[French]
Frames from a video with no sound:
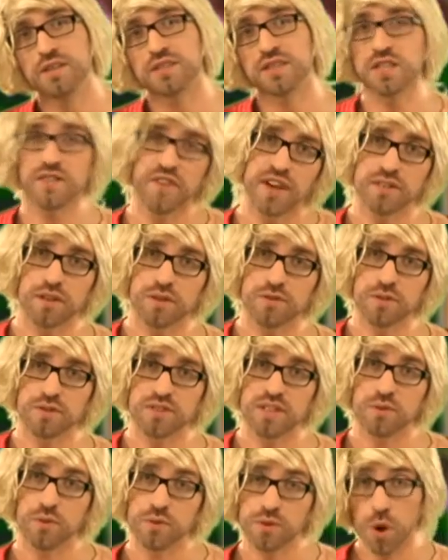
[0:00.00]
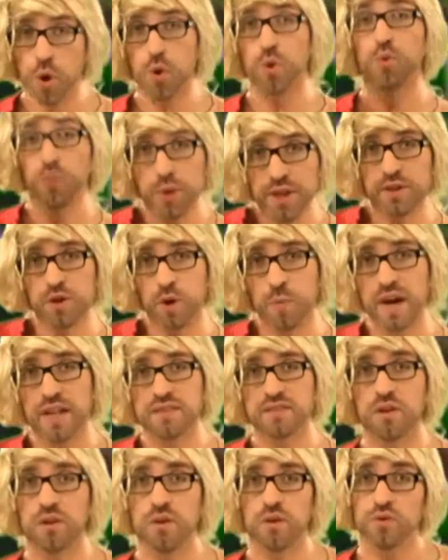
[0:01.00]
Street Fighter 2 c'est donc 8
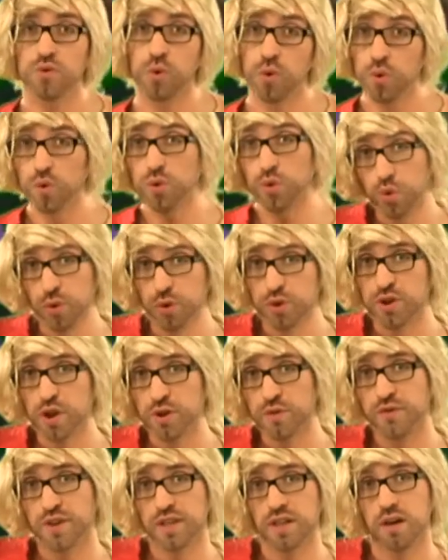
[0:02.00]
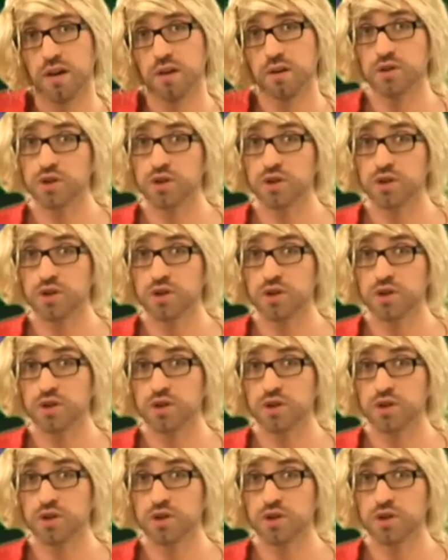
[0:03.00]
combattants dont une seule fille,